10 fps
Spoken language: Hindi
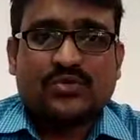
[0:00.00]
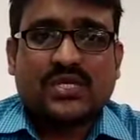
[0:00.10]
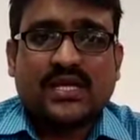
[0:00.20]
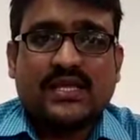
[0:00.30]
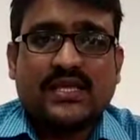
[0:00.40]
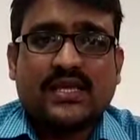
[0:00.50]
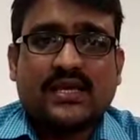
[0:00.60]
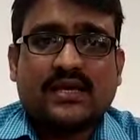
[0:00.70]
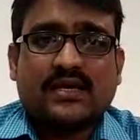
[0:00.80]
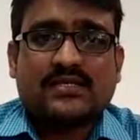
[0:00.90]
उसके लिए
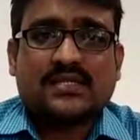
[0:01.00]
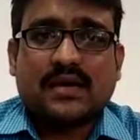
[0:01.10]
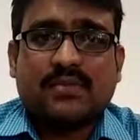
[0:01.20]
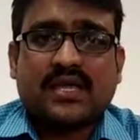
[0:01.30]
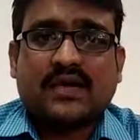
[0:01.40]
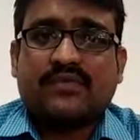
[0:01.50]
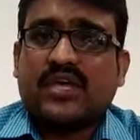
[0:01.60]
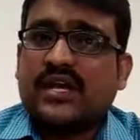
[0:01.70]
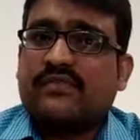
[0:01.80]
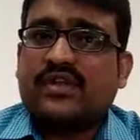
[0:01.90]
साइबर कैफे
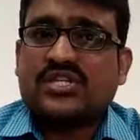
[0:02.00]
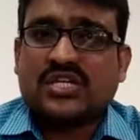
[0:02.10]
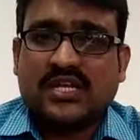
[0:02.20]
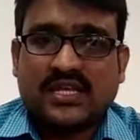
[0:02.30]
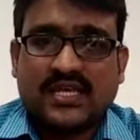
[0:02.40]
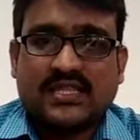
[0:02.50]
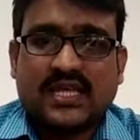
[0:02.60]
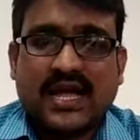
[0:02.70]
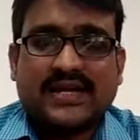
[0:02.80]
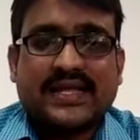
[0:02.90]
की डेफिनेशन नहीं, नहीं
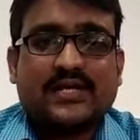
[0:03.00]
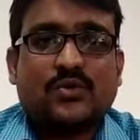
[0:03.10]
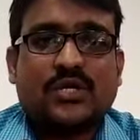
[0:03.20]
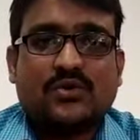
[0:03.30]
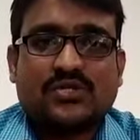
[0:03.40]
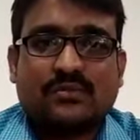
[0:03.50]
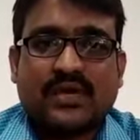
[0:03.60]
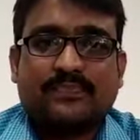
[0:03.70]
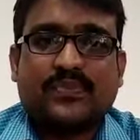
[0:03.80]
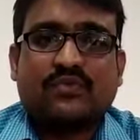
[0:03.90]
थी आईटी एक्ट 2000
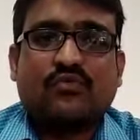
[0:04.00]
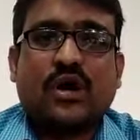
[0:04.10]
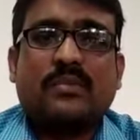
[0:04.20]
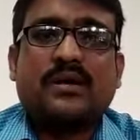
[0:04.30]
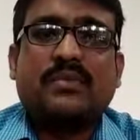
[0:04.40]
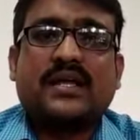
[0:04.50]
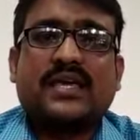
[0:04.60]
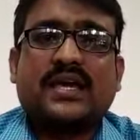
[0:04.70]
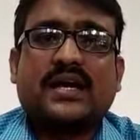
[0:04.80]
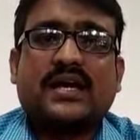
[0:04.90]
में वो
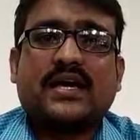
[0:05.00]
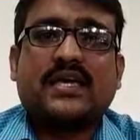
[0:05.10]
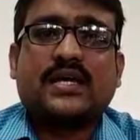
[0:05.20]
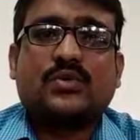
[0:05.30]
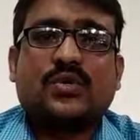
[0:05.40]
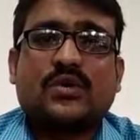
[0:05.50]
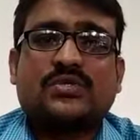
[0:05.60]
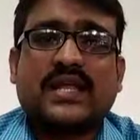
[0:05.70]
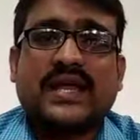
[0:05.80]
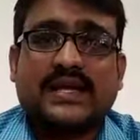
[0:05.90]
अमेंडमेंट किया गया ईयर
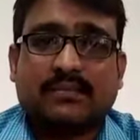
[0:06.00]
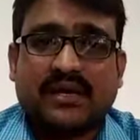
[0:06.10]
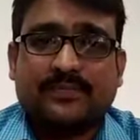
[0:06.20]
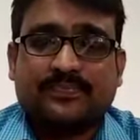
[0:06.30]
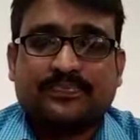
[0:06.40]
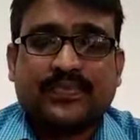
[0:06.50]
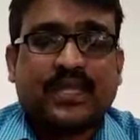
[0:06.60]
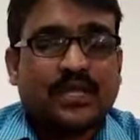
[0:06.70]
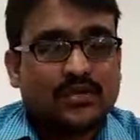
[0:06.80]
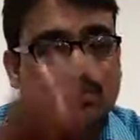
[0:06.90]
2008 में
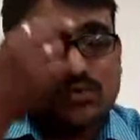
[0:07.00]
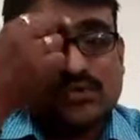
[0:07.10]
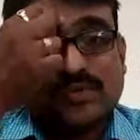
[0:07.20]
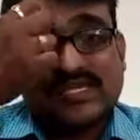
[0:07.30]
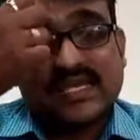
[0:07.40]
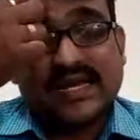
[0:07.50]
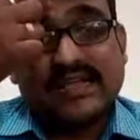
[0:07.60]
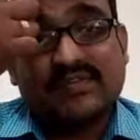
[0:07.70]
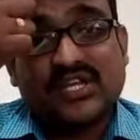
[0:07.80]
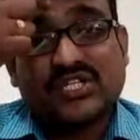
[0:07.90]
तो और उसमें सारी
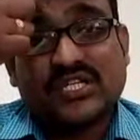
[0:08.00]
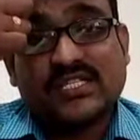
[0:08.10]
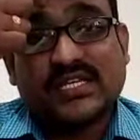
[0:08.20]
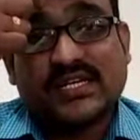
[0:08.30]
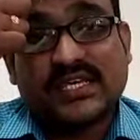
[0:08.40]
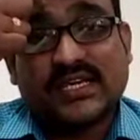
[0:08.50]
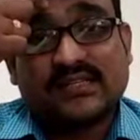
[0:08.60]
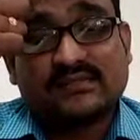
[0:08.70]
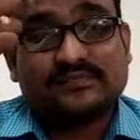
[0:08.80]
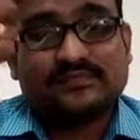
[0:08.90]
डेफिनेशन इंसर्ट की गई